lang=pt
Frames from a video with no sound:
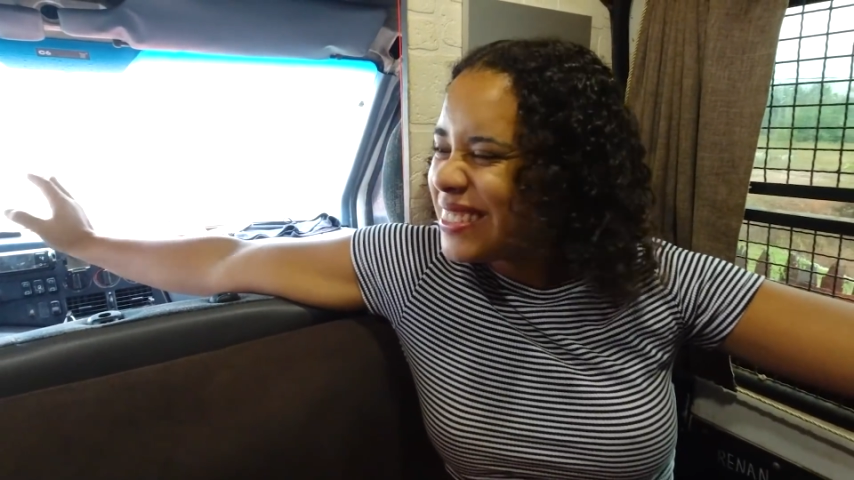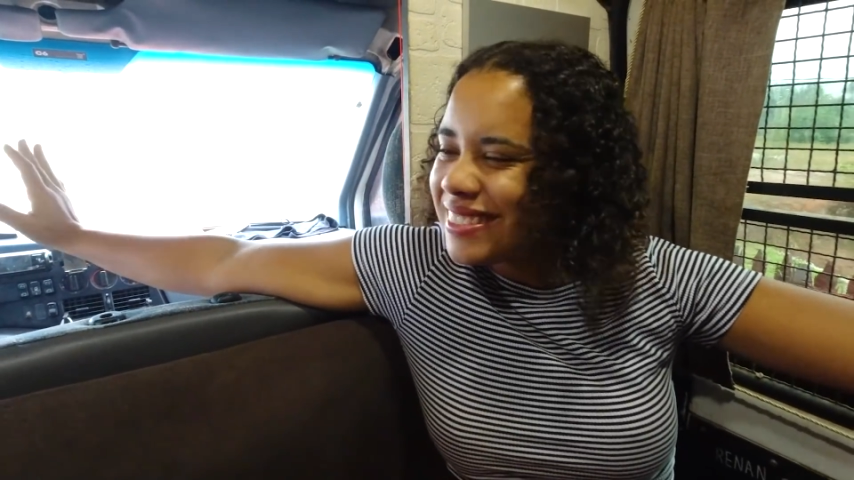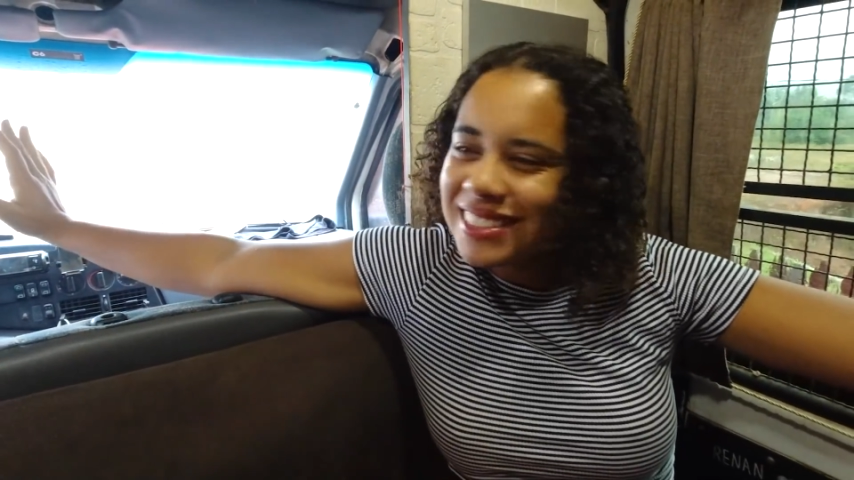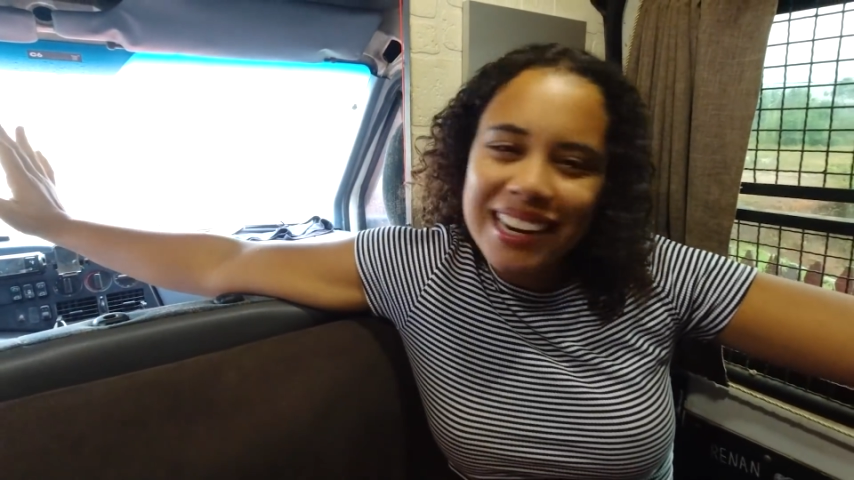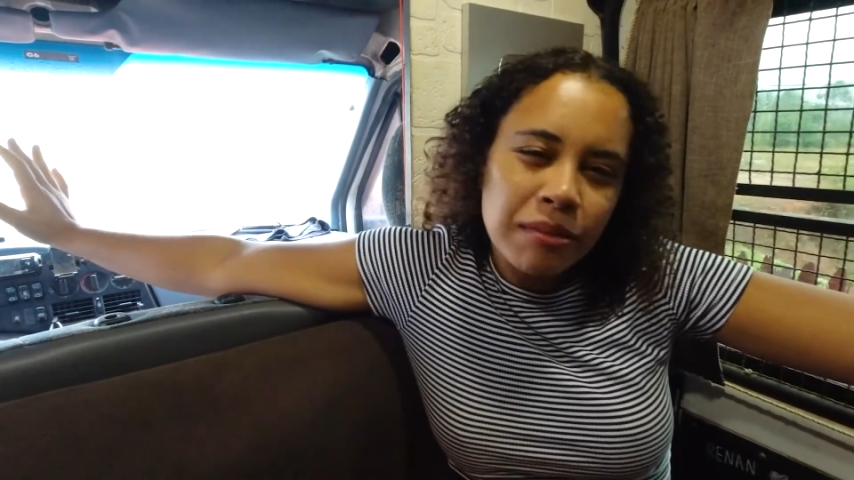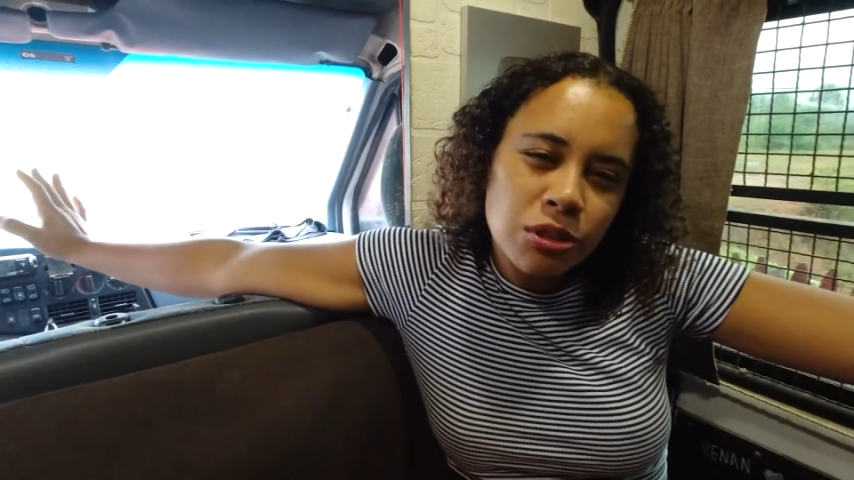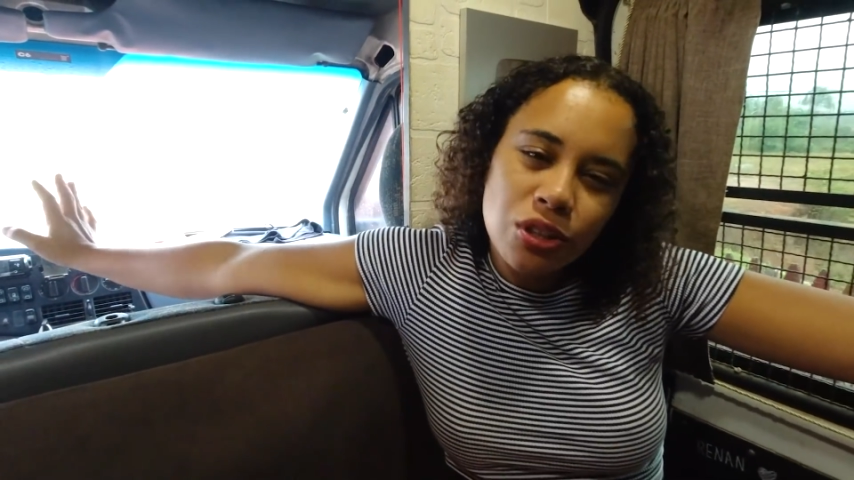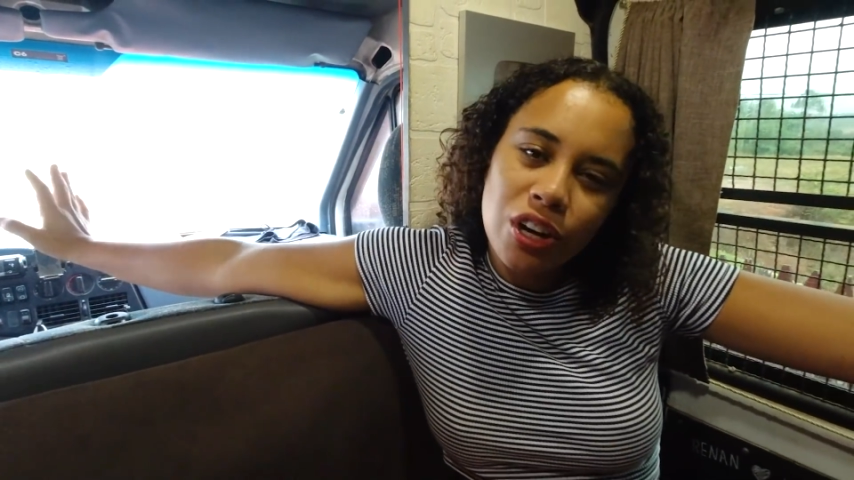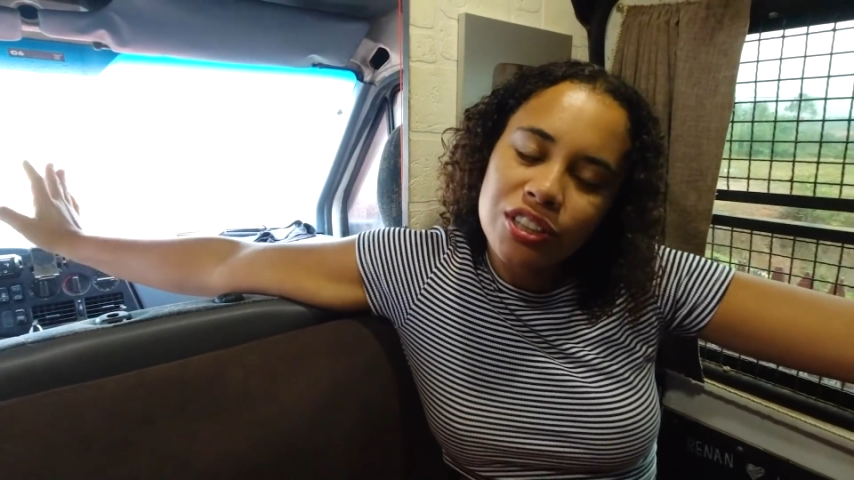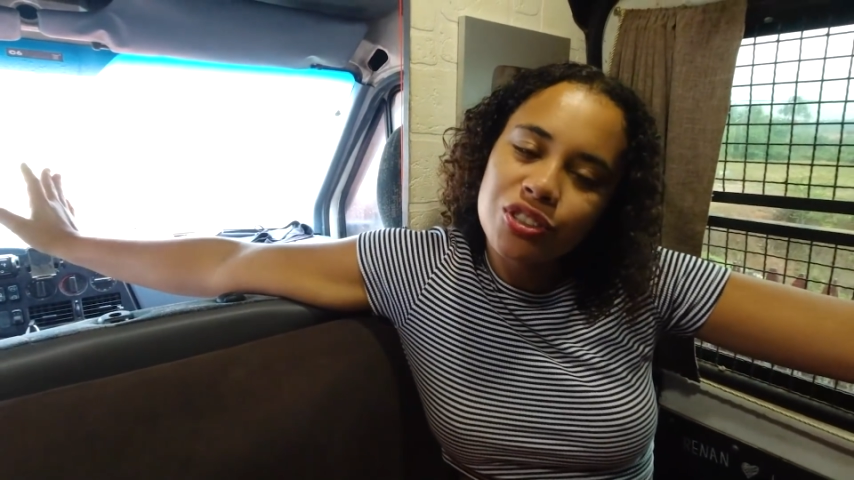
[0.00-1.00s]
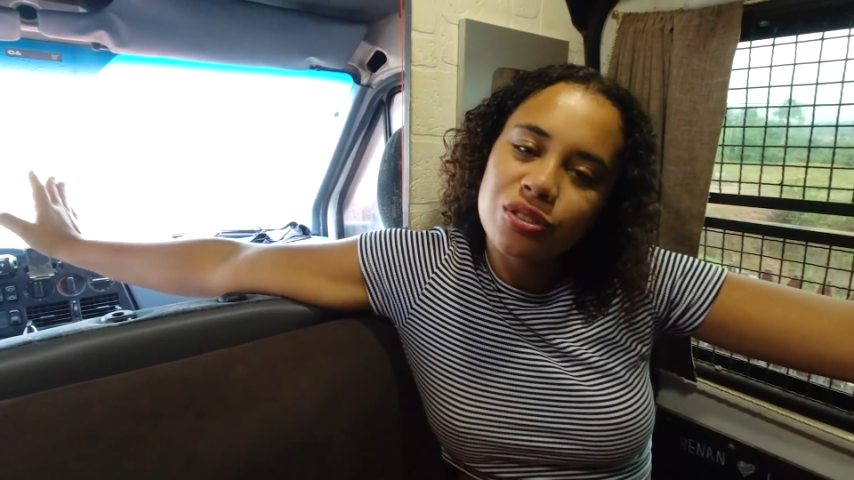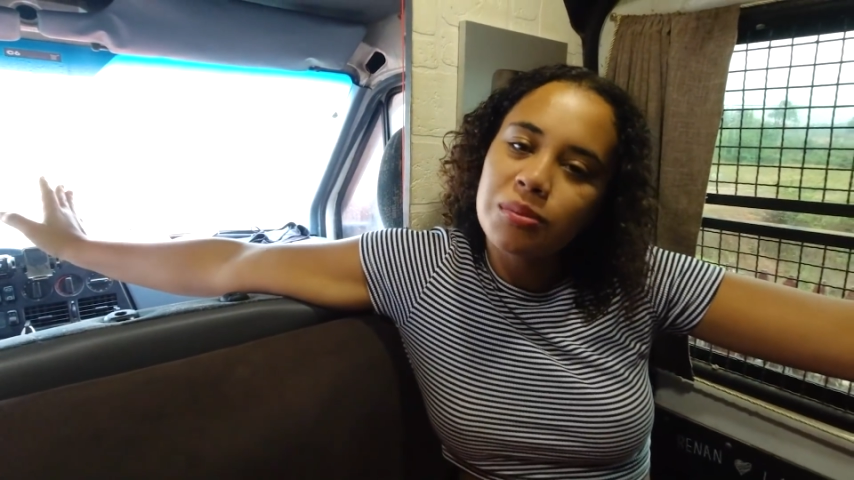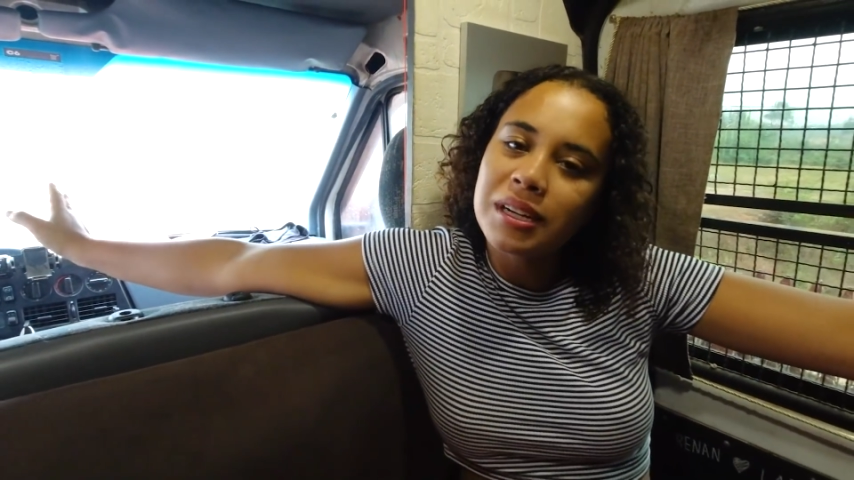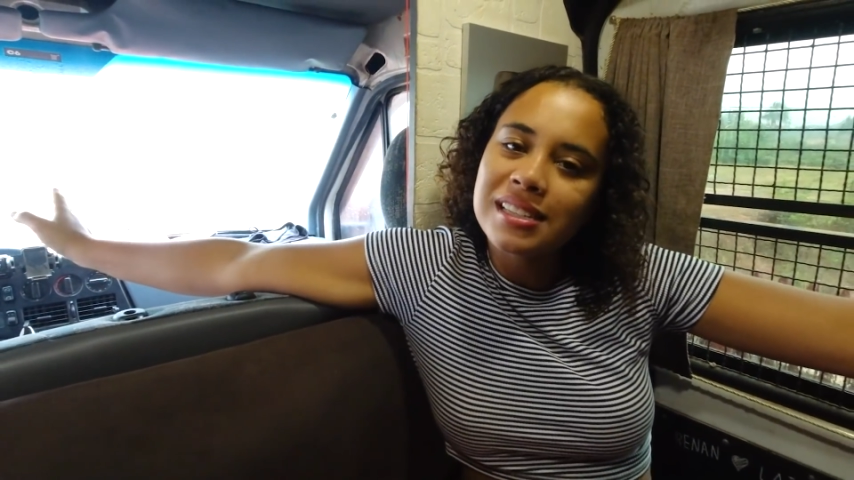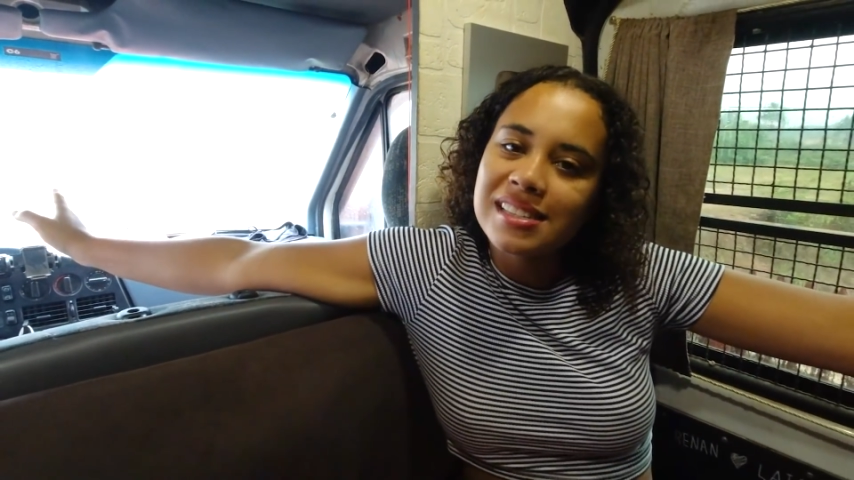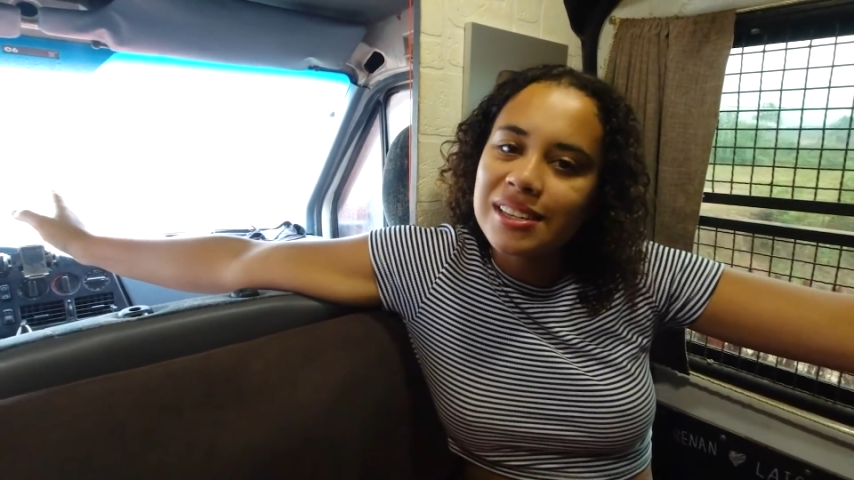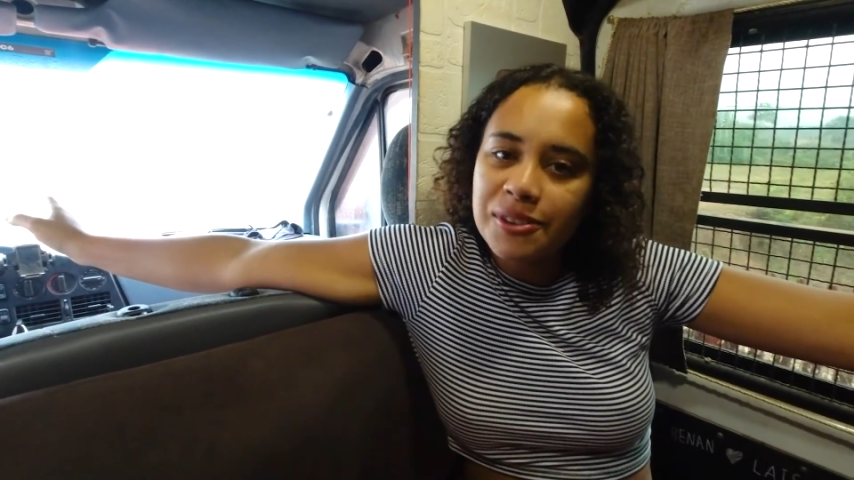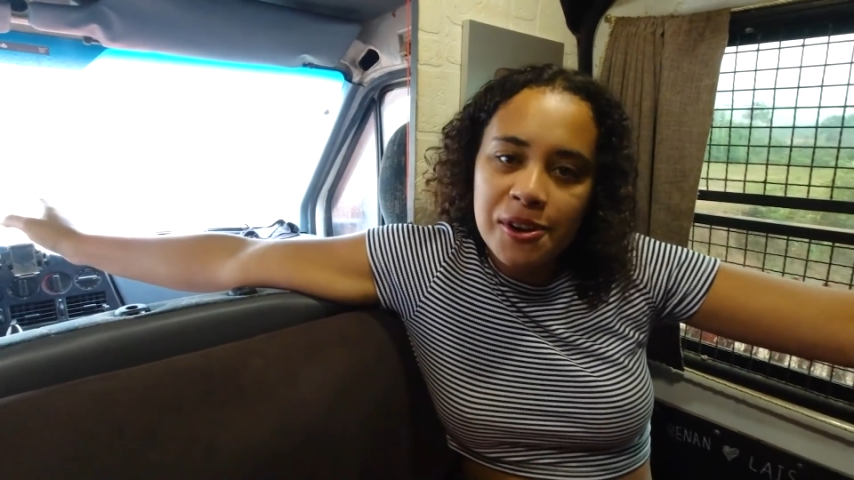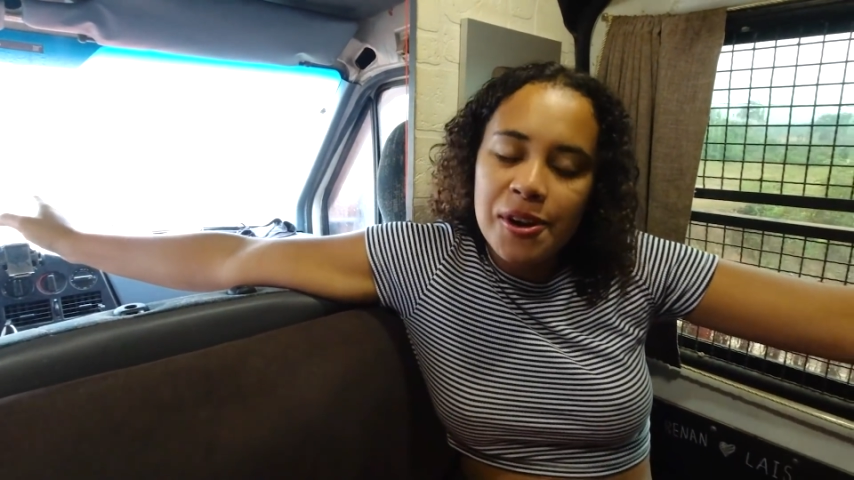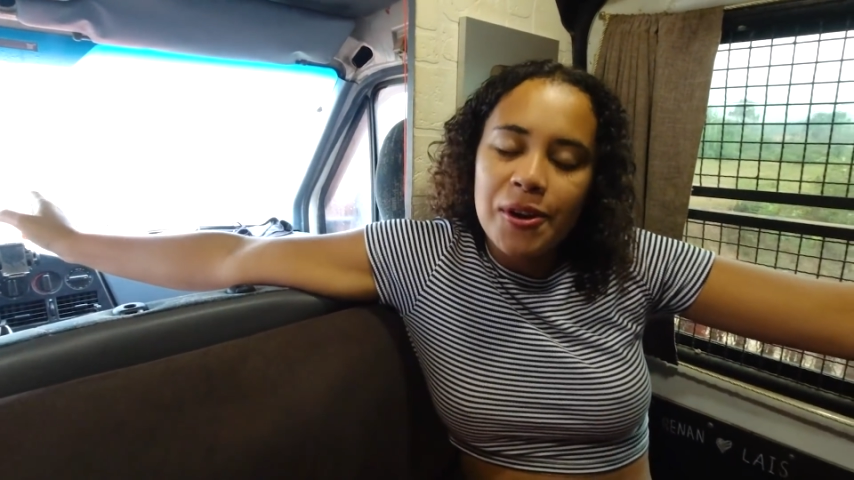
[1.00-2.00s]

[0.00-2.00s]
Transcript: extremo norte do Brasil,